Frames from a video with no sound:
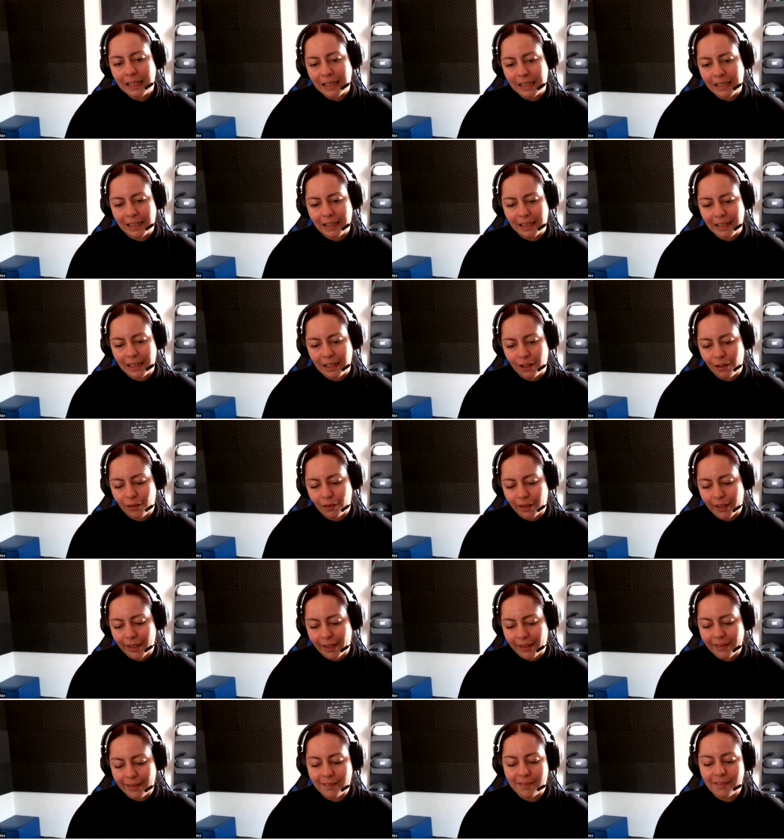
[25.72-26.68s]
eh, lo
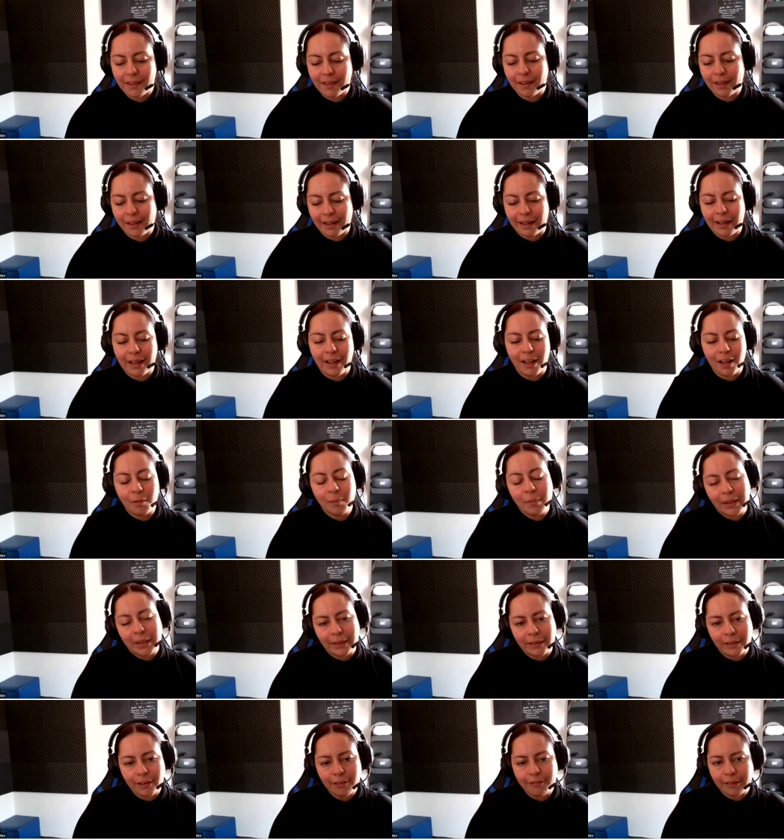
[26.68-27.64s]
que hice
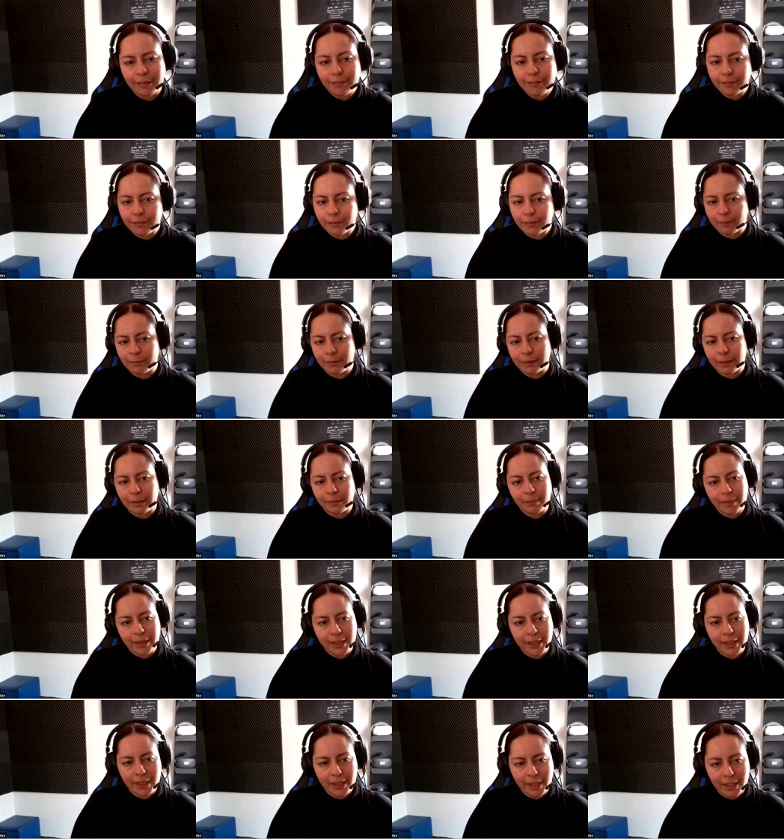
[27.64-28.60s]
realmente fue
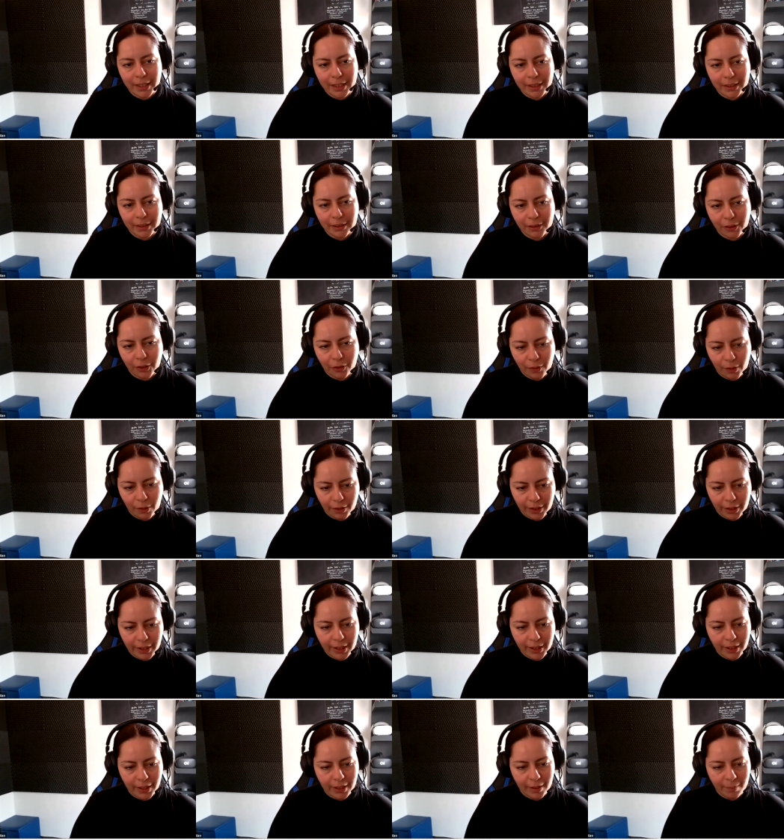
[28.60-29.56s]
formarme en todo lo
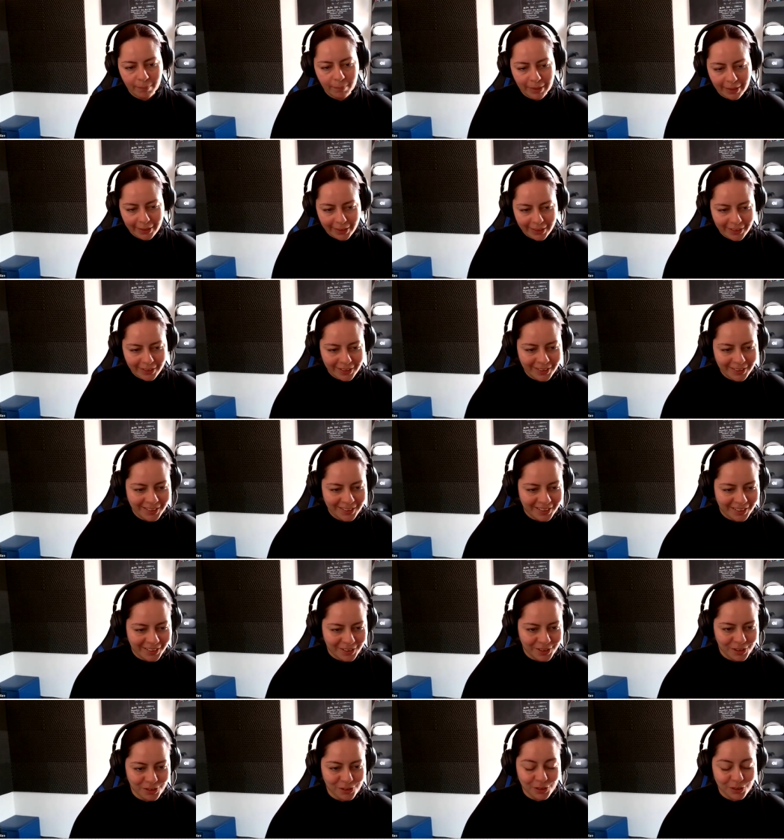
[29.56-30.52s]
que es el marketing
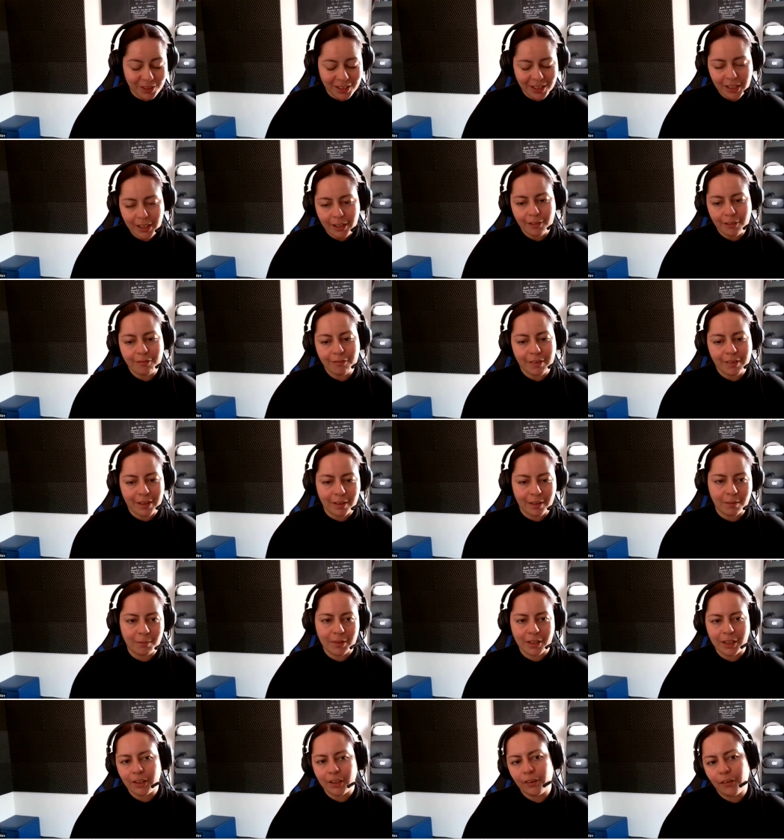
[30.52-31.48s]
tradicional. Ahí fue
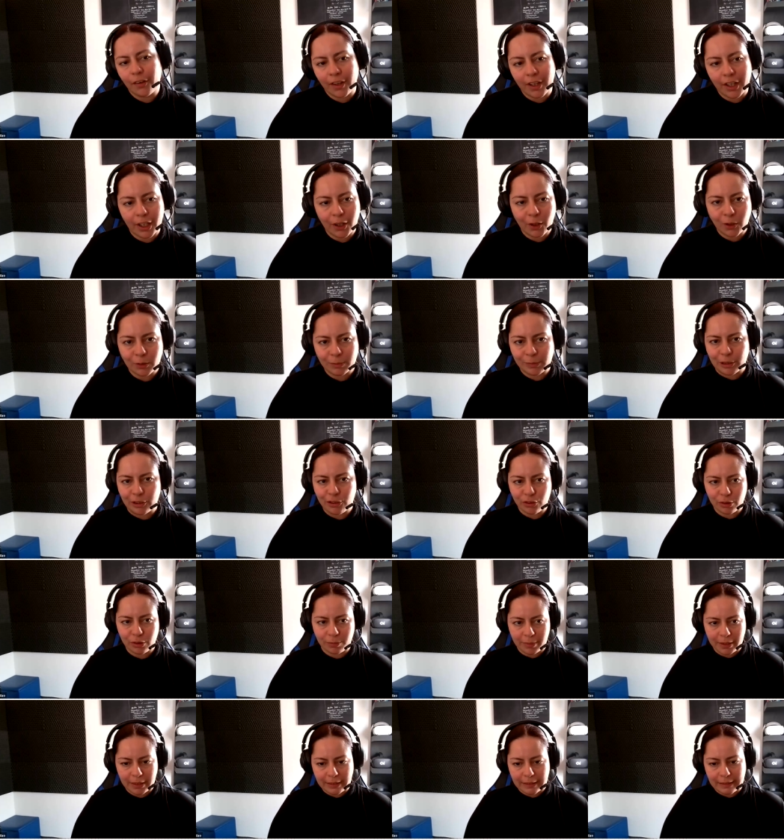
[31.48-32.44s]
realmente donde
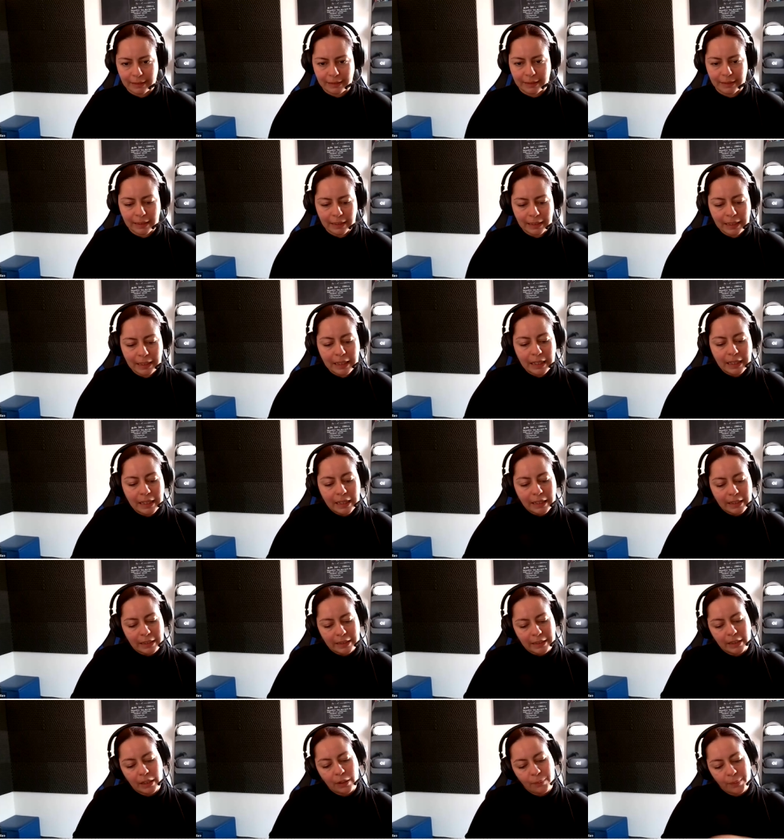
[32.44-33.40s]
comenzó mi carrera.
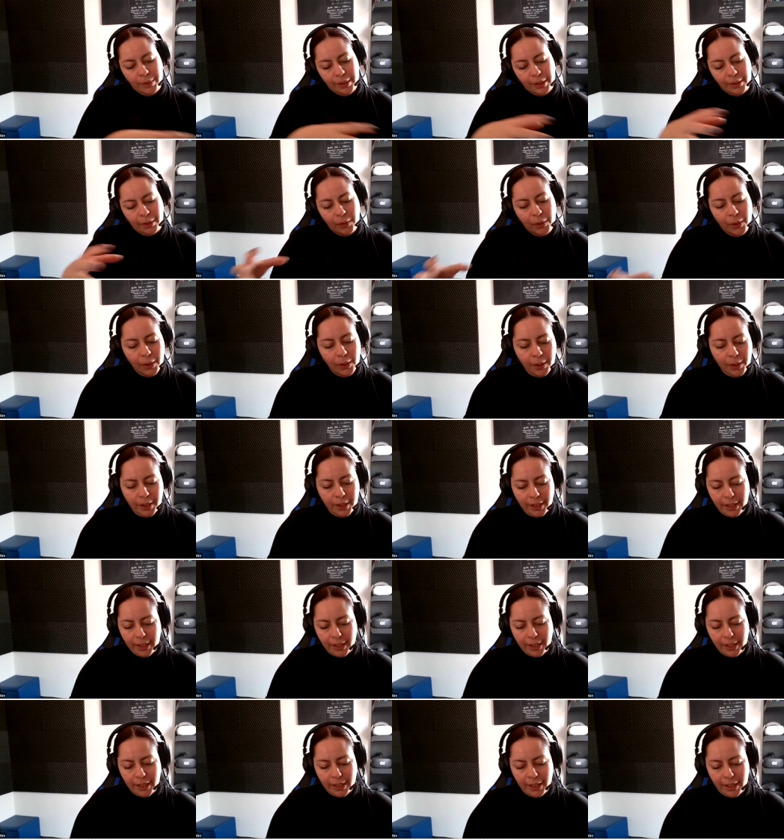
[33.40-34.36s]
Y luego,
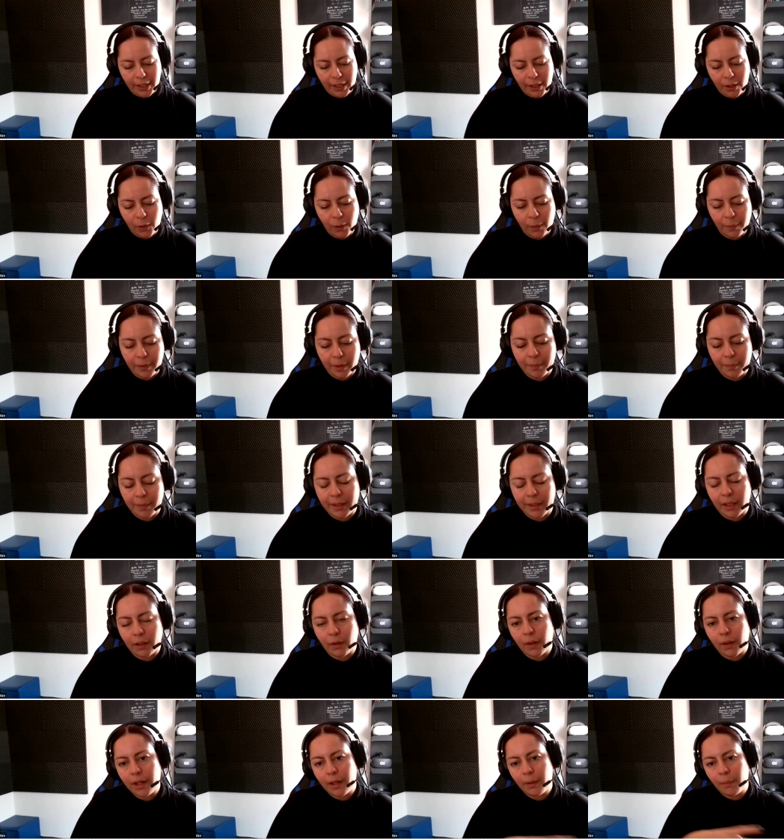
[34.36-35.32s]
eh,
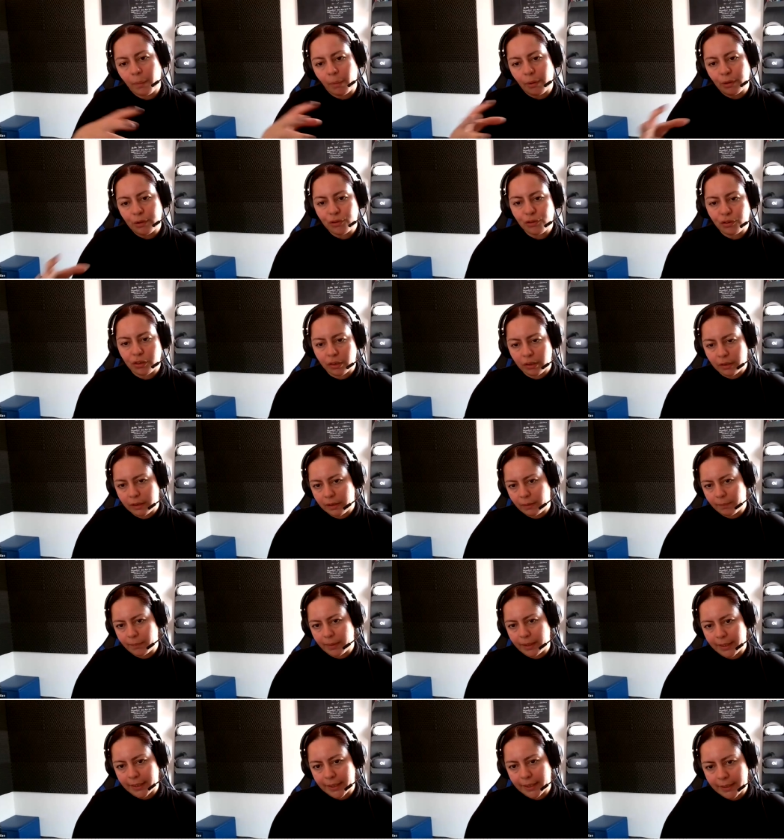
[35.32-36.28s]
obviamente, con la evolución
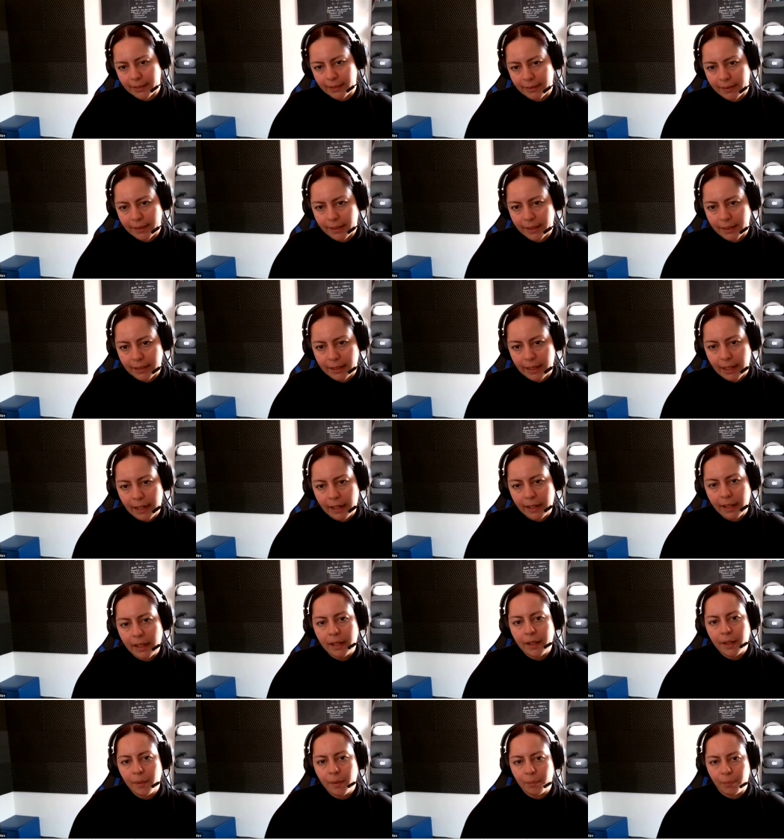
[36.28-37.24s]
del marketing
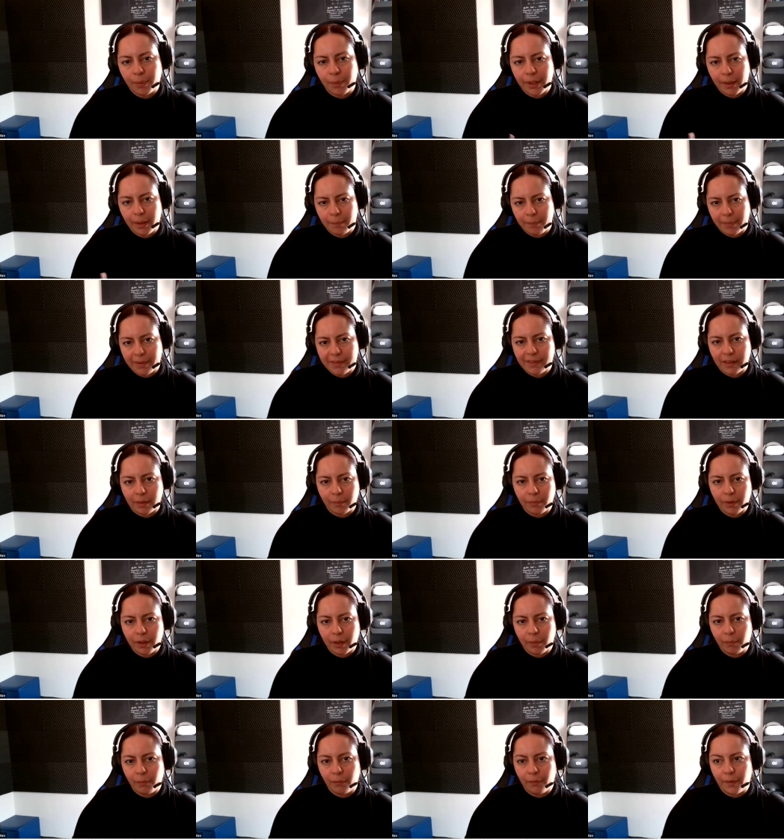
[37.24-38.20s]
digital, pues
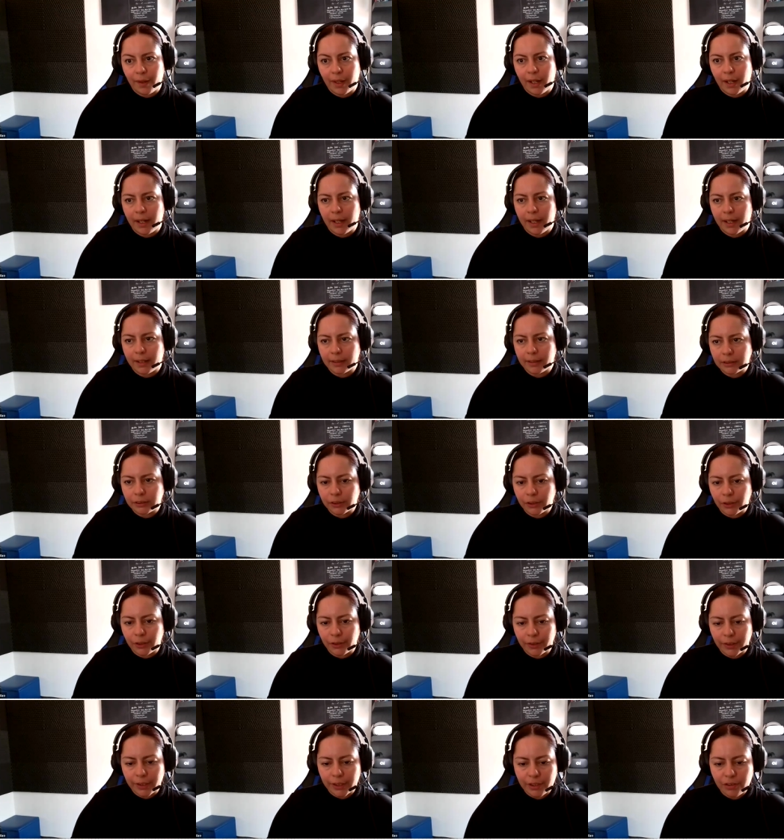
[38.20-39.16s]
empezamos a modelar
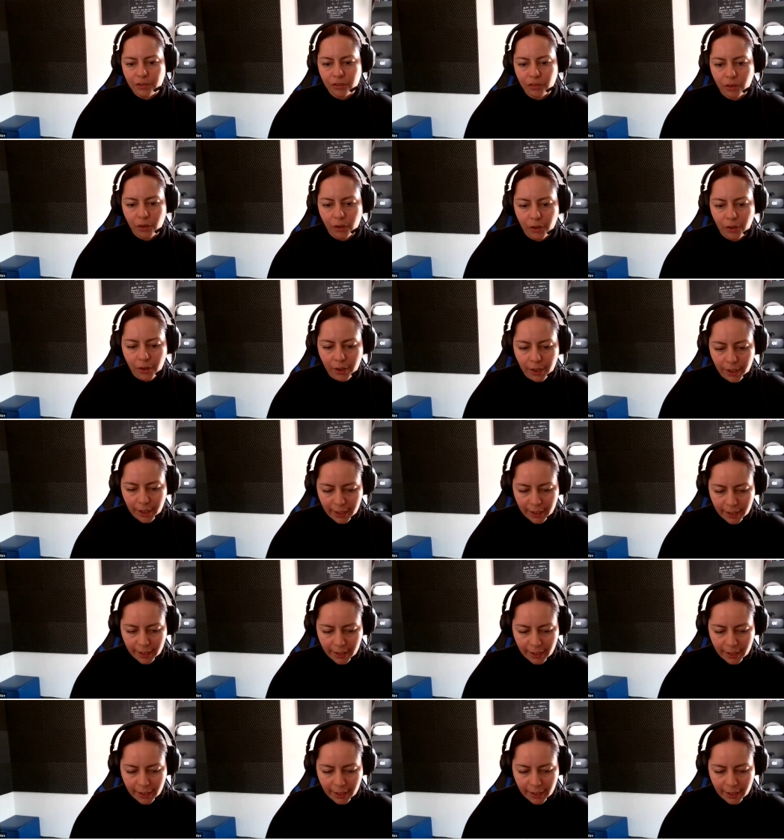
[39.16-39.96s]
todos esos